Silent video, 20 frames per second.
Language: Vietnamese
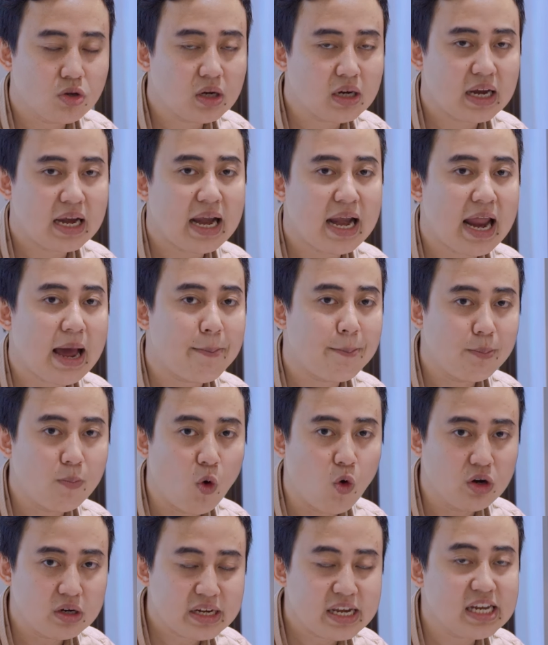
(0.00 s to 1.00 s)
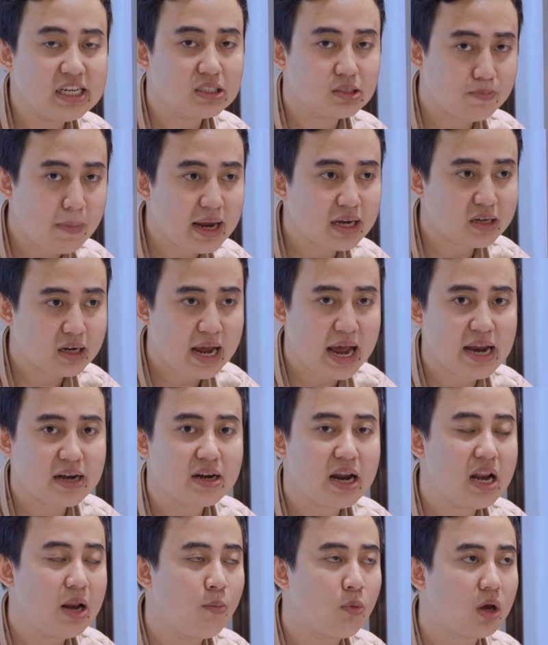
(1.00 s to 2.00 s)
suất là 4.000
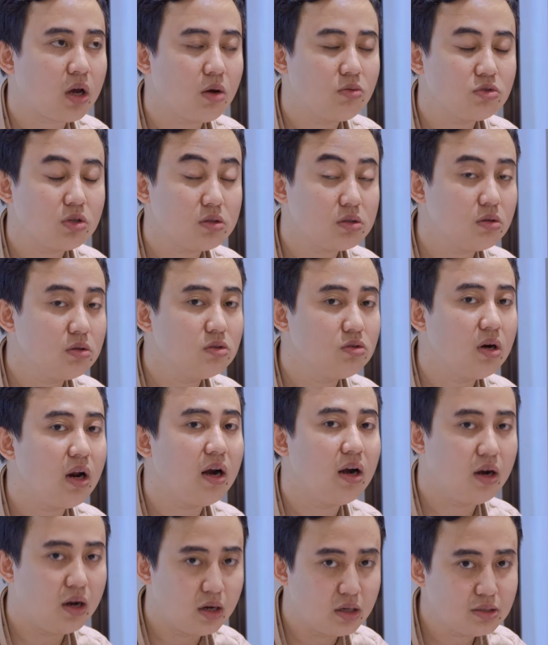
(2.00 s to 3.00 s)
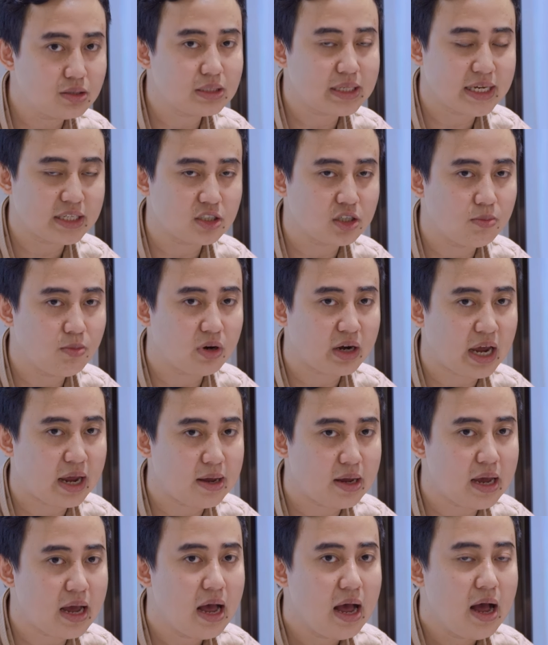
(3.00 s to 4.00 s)
Pascal Đây là một cái công suất tương đối là lớn dành cho một
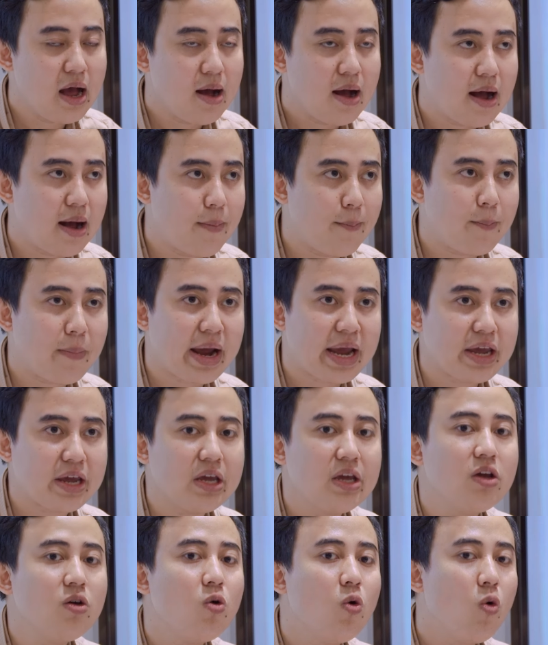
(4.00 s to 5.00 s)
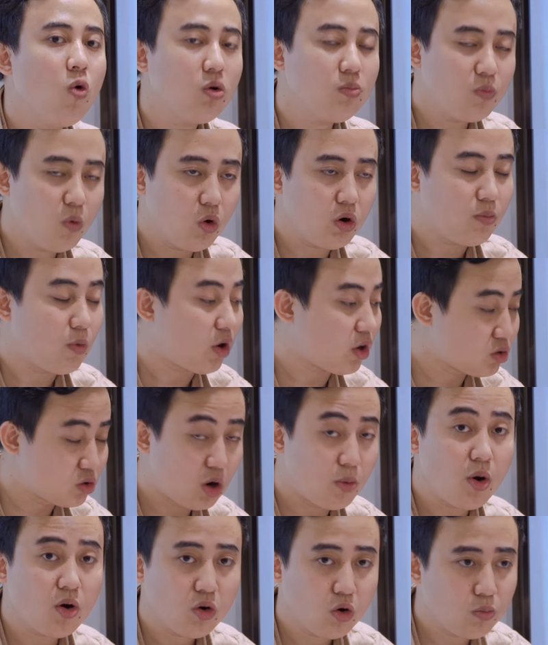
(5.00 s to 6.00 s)
cái à, máy hút bụi, một con
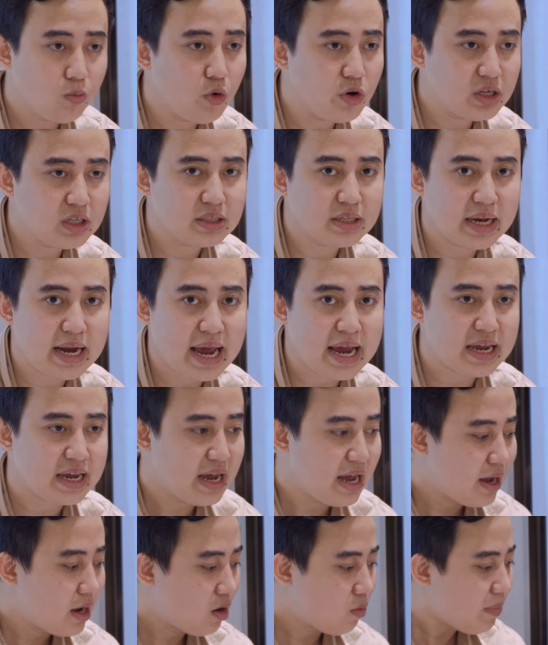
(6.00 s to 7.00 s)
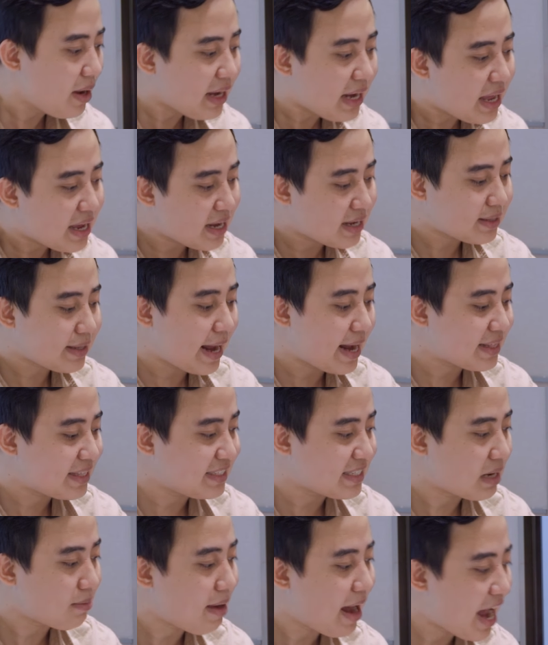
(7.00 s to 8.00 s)
robot hút bụi như thế này Không biết là hiện tại
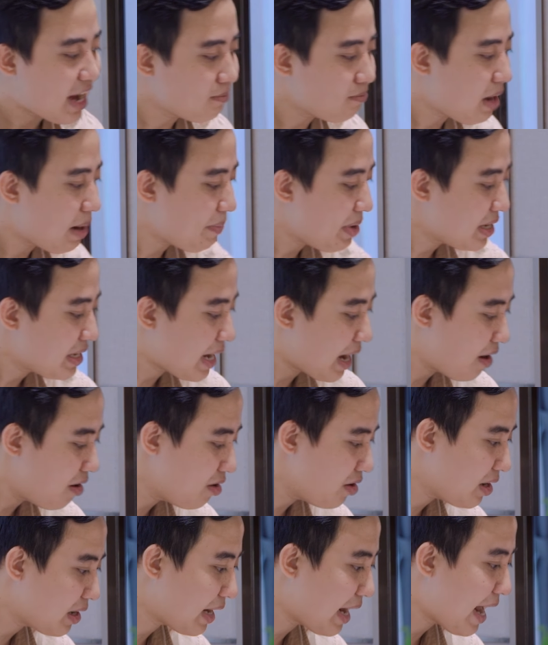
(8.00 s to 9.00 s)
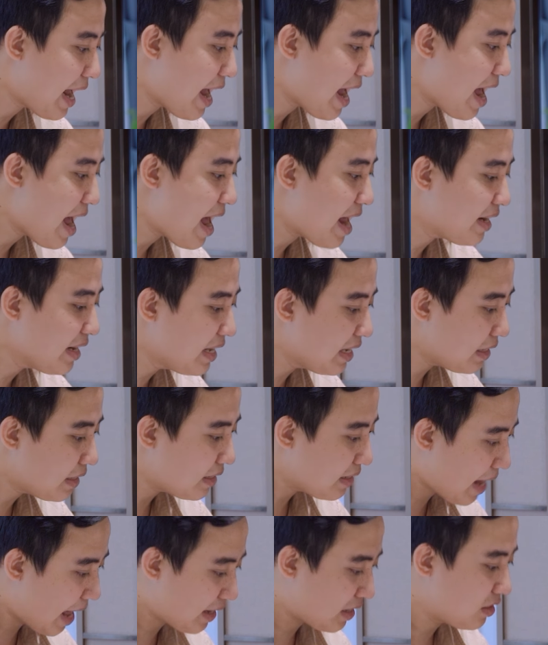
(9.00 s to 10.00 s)
thì giá bán mà bên nhà Eureka định
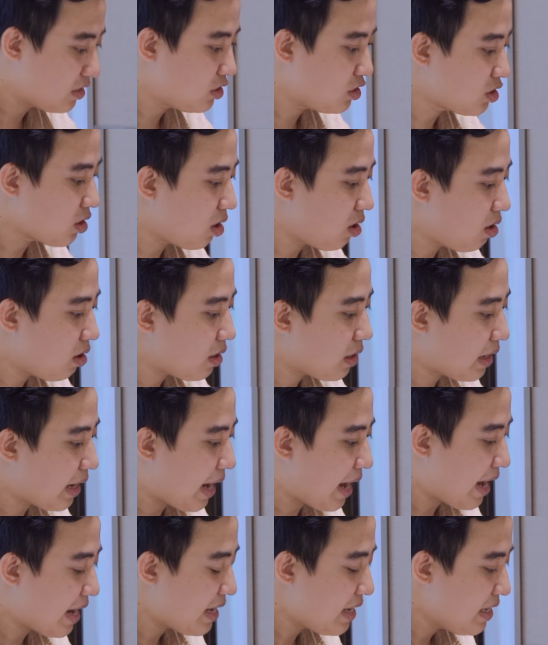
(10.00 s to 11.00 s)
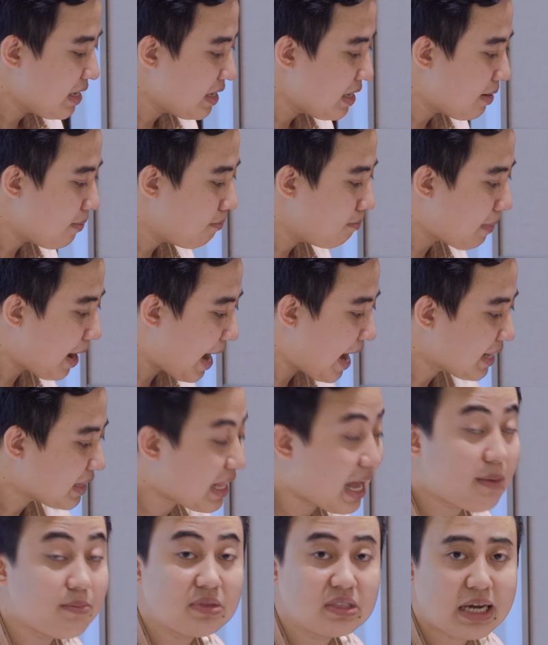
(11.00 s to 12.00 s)
đặt cho cái mã
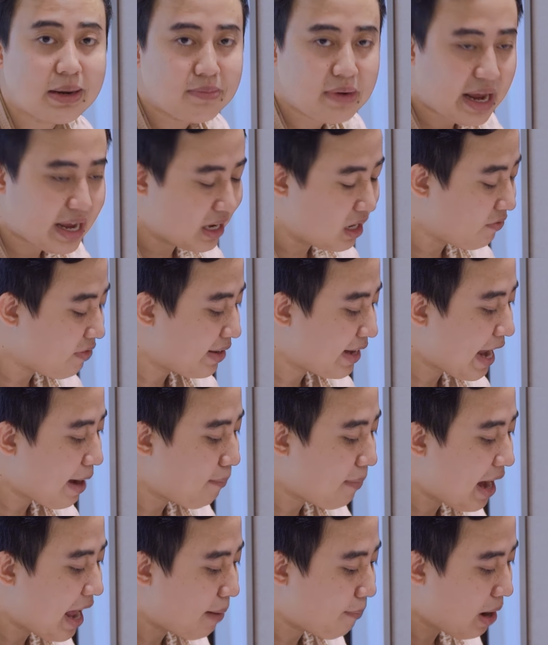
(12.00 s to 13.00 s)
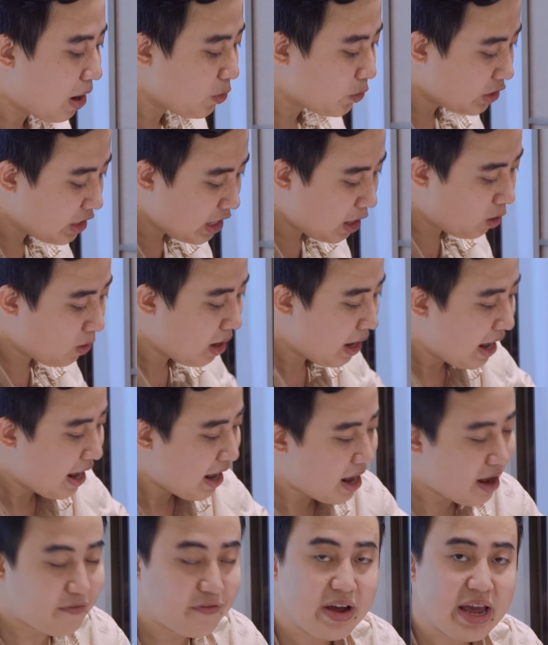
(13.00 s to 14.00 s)
800 này ở Việt Nam là bao nhiêu
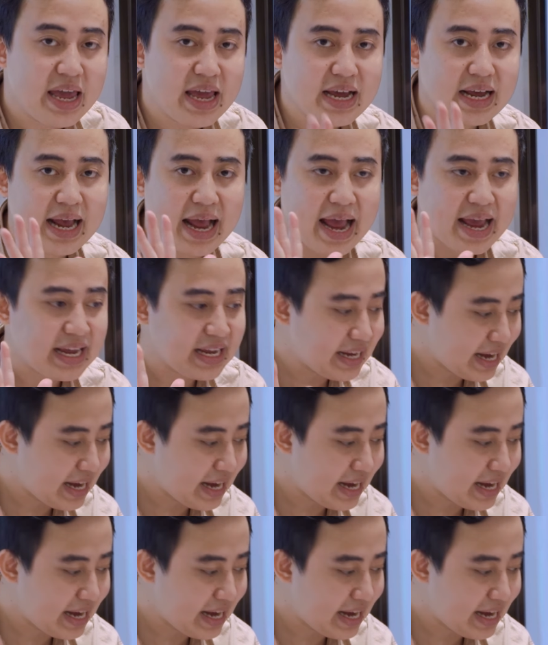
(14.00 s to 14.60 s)
à, về cái